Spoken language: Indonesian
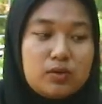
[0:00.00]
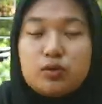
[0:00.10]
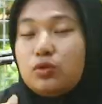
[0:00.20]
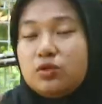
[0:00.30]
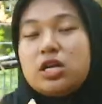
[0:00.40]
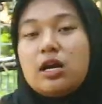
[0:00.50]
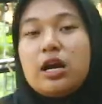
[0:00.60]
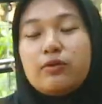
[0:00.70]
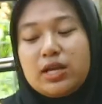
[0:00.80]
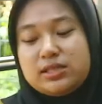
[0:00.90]
itu untuk jarak
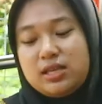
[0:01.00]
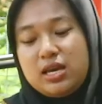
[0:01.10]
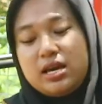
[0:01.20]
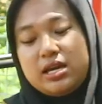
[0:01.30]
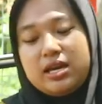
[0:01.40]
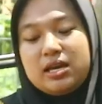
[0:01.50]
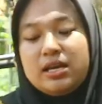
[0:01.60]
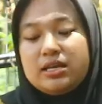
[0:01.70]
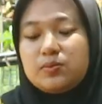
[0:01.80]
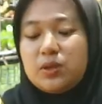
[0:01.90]
akurasinya ya
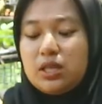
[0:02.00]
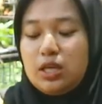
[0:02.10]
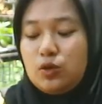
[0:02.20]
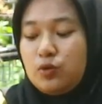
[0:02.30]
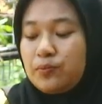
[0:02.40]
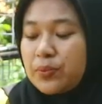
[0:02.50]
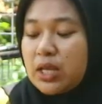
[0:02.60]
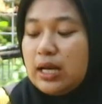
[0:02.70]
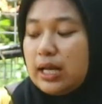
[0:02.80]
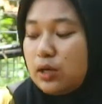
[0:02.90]
seperti itu
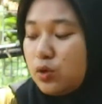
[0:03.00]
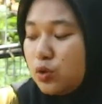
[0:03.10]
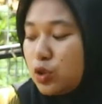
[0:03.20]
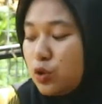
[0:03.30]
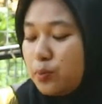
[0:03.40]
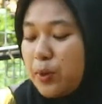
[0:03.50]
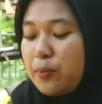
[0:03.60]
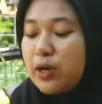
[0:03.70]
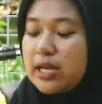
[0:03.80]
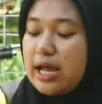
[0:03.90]
Lalu untuk
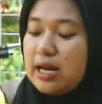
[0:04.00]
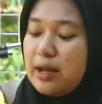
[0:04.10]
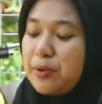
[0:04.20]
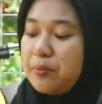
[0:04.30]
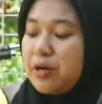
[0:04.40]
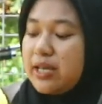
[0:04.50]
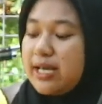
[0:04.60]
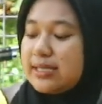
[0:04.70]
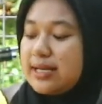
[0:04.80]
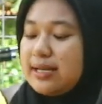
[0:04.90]
popornya, nah
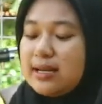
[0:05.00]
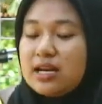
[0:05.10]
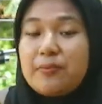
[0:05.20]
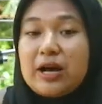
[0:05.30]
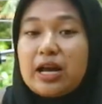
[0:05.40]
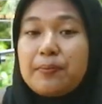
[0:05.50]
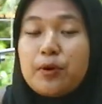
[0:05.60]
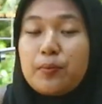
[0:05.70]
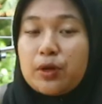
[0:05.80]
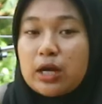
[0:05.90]
popornya sendiri ini pakai
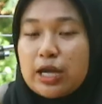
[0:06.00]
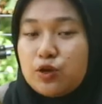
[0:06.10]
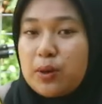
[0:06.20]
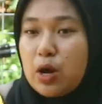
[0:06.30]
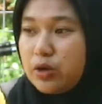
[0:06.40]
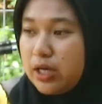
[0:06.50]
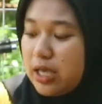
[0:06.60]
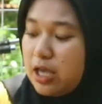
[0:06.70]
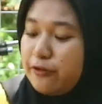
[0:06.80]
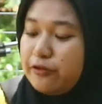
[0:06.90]
popor kayu mahoni,
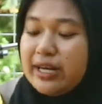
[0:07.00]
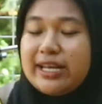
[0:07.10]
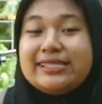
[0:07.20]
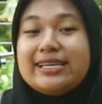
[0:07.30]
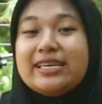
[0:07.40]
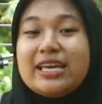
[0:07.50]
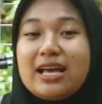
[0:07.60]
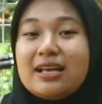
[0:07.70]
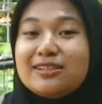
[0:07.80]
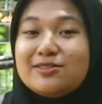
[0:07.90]

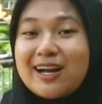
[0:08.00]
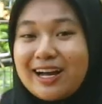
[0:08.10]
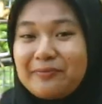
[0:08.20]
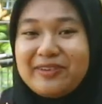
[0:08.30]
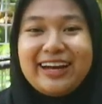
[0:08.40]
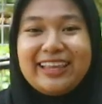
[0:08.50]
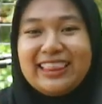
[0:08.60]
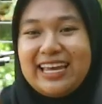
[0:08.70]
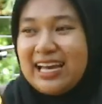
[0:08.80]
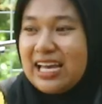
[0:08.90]
finisinya cakep banget
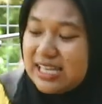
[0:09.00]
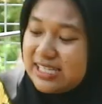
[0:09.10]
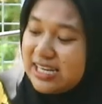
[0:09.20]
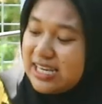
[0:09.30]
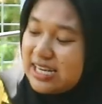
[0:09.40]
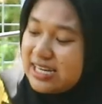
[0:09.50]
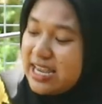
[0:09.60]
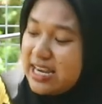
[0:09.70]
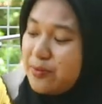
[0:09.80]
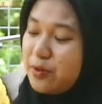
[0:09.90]
ya. Jadi
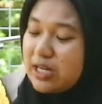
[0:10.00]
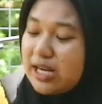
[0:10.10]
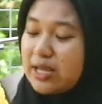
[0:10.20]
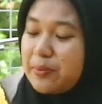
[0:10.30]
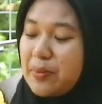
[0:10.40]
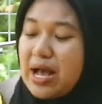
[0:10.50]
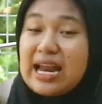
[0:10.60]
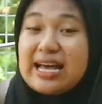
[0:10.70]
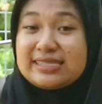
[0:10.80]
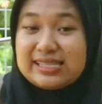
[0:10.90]
dia ini modelnya memang
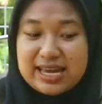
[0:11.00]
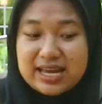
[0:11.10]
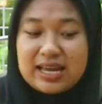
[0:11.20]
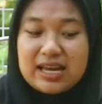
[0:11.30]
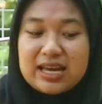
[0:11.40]
klasik,